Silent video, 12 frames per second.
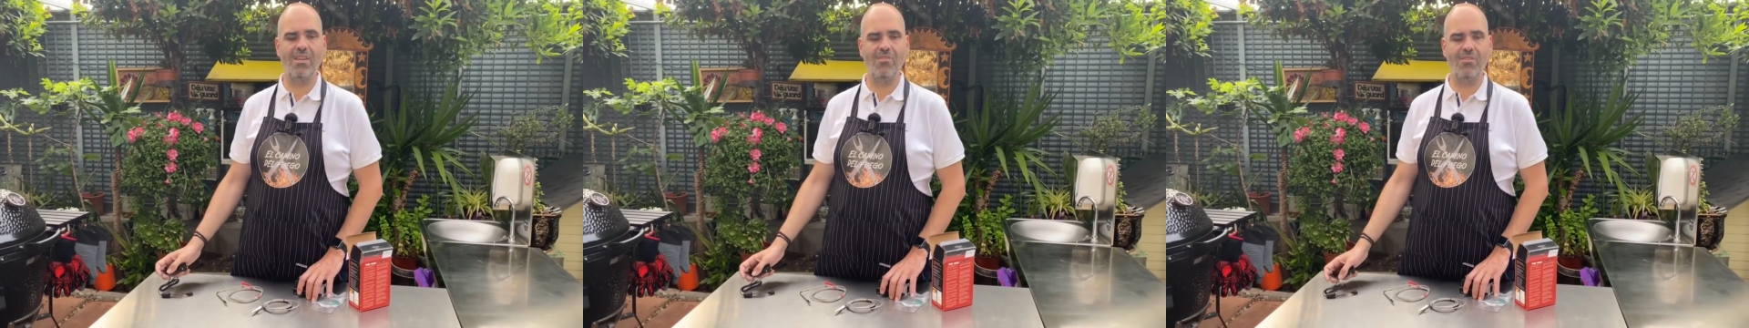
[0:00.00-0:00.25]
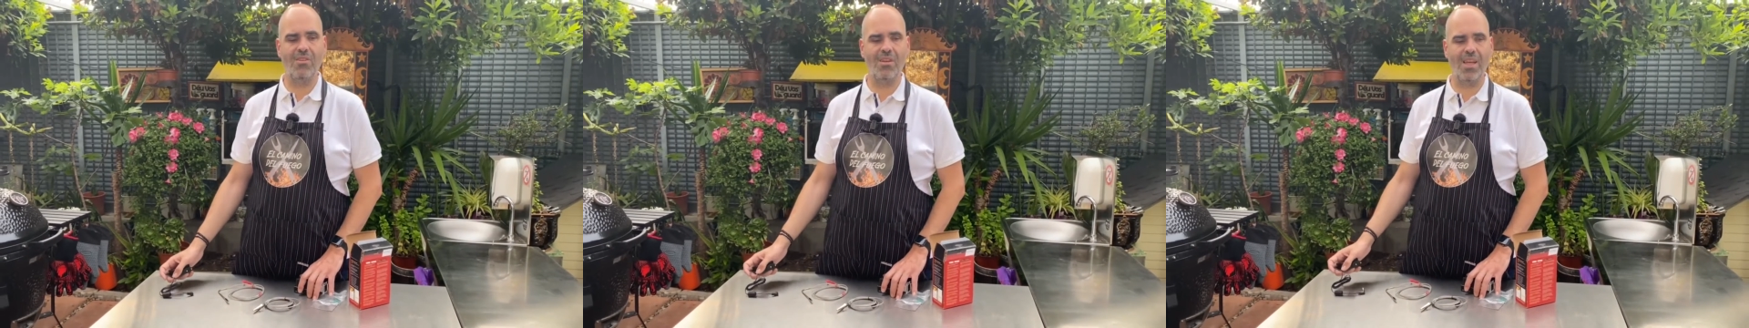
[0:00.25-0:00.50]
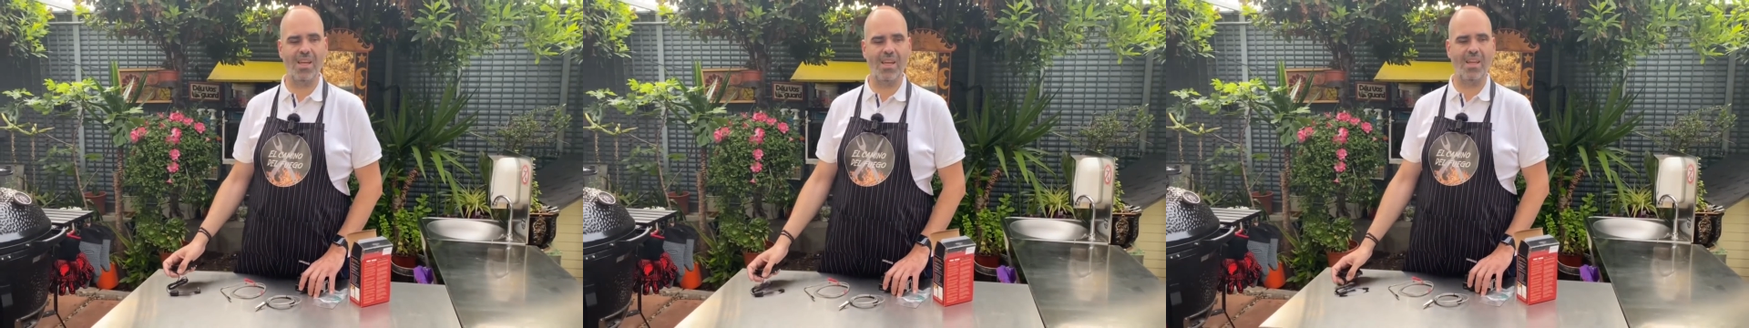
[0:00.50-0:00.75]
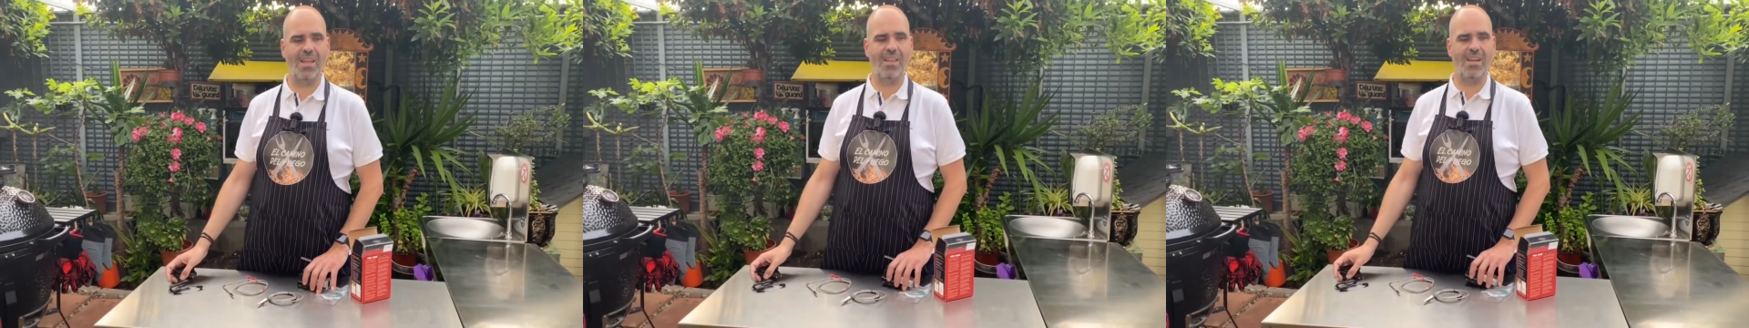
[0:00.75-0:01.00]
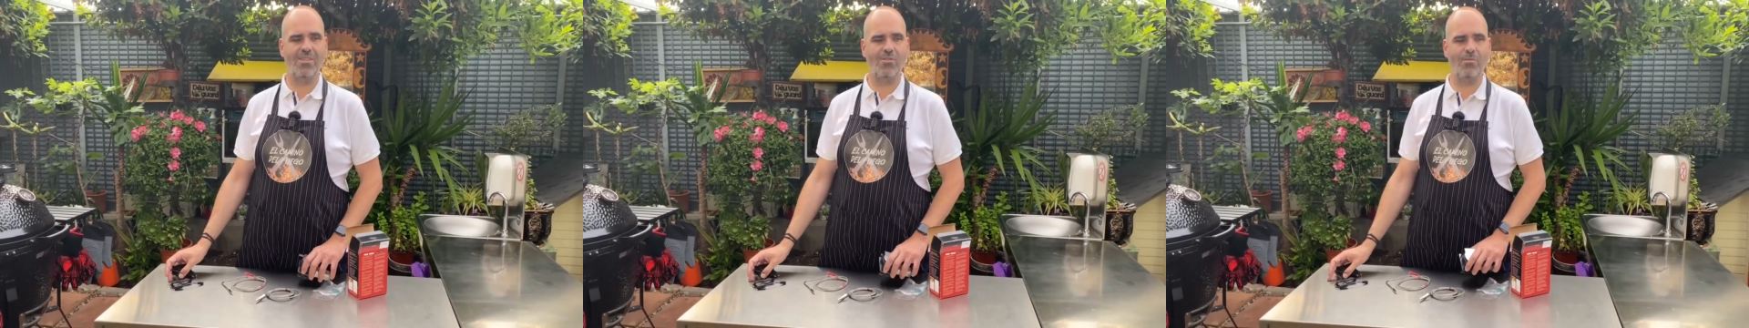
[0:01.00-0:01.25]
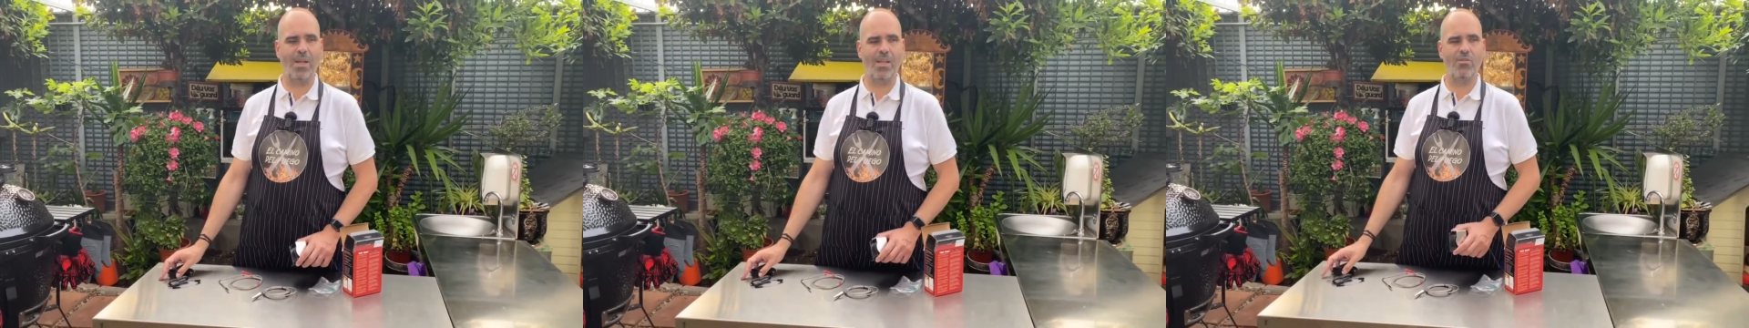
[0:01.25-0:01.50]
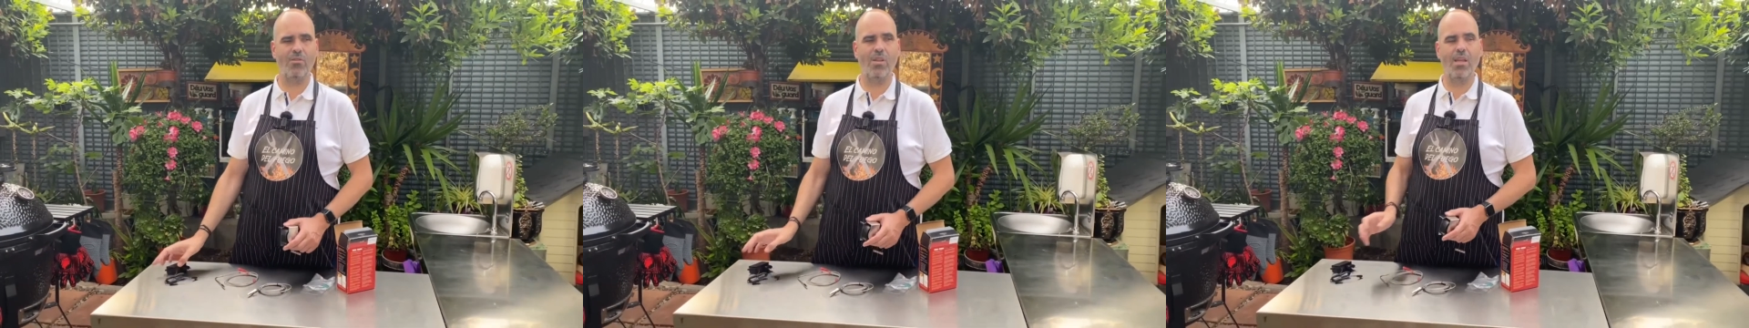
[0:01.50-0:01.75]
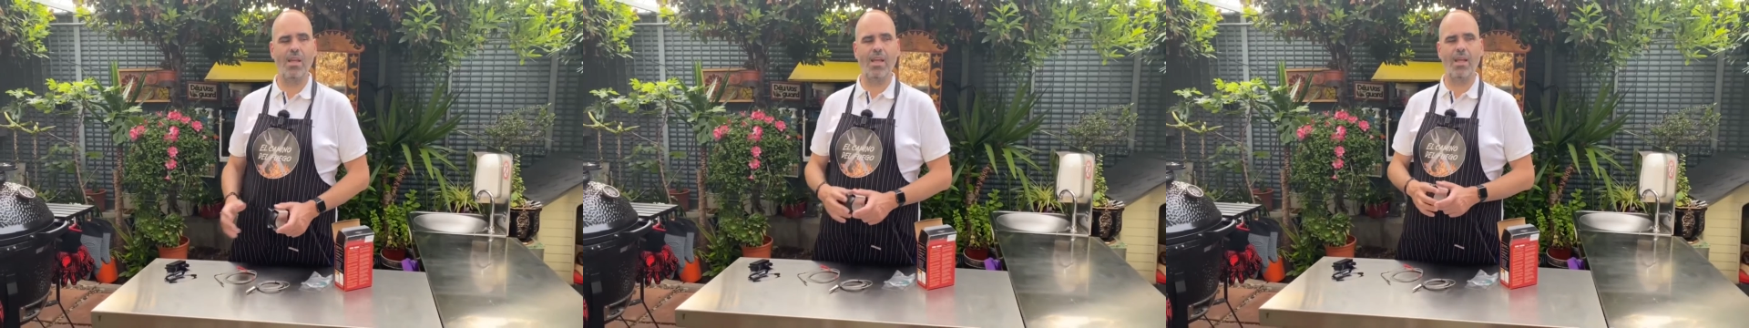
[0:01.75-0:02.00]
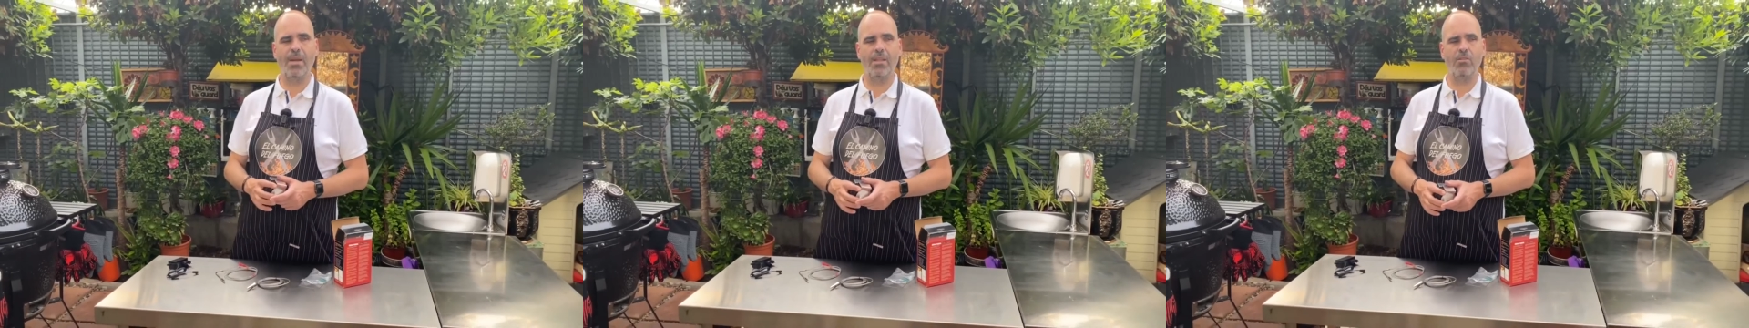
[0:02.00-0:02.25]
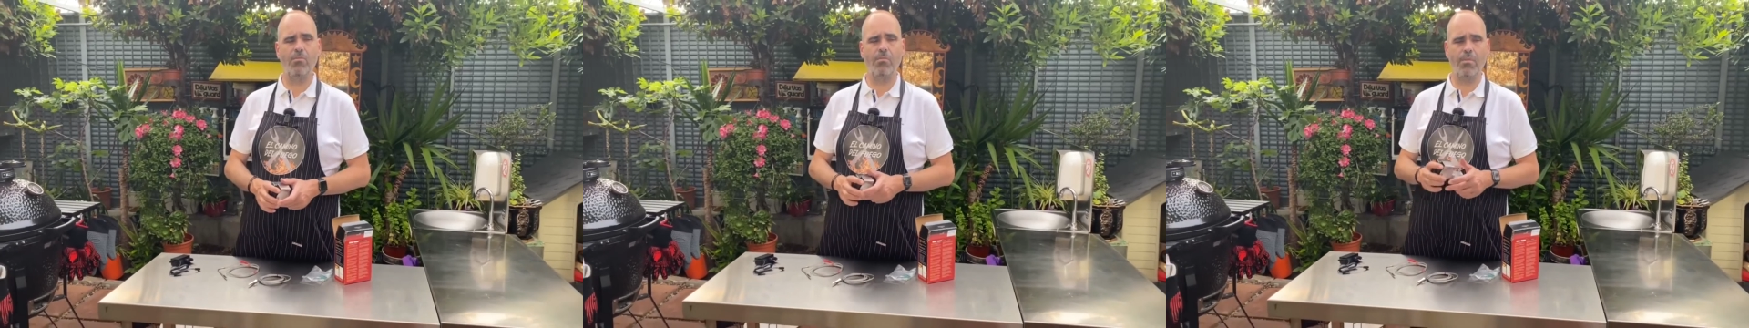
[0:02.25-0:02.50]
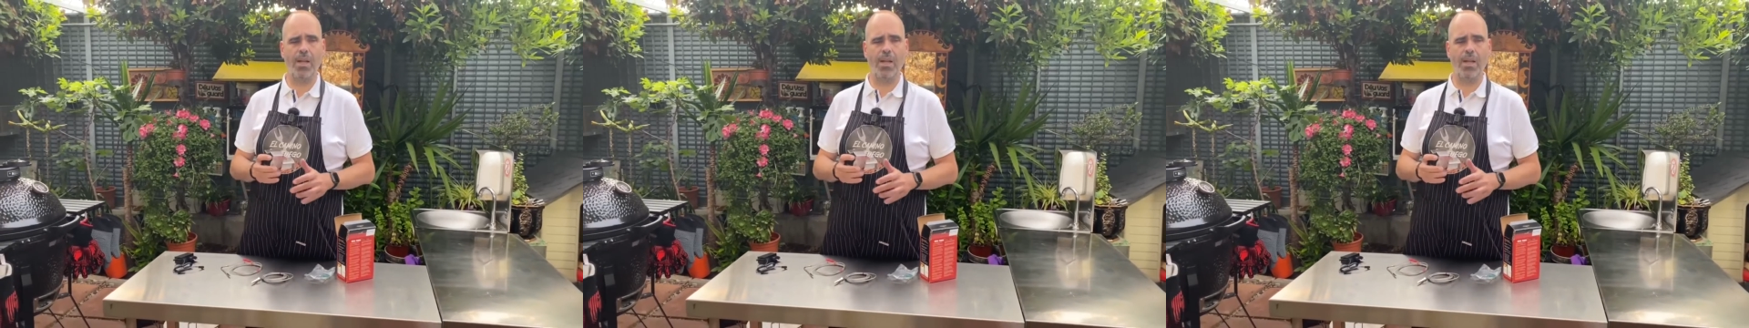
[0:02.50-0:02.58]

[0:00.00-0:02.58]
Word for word: es lo único que hay que agradecerles, son baratos. El aparato